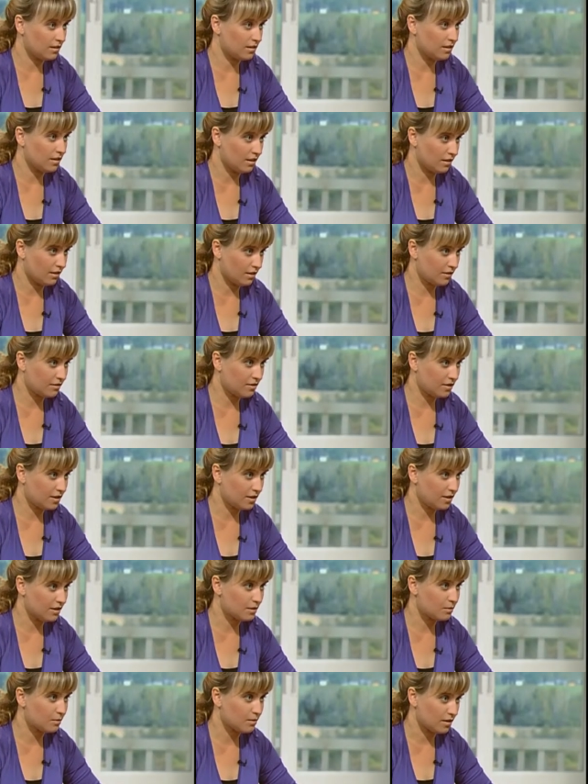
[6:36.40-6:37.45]
не так, как
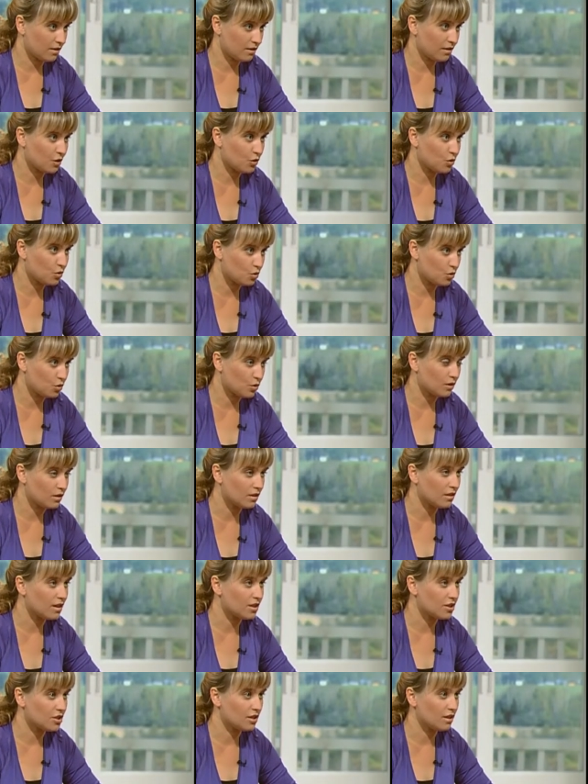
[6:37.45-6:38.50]
все, несмотря на то, что
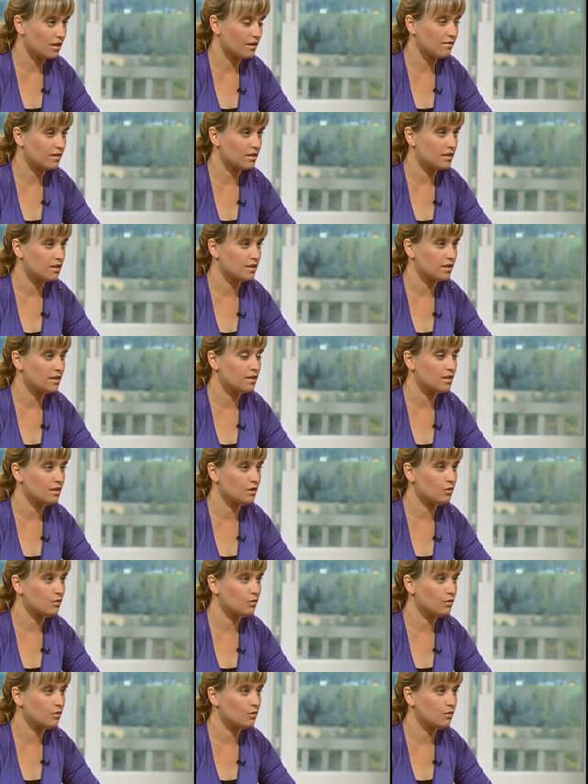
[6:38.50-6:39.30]
она наша ровесница.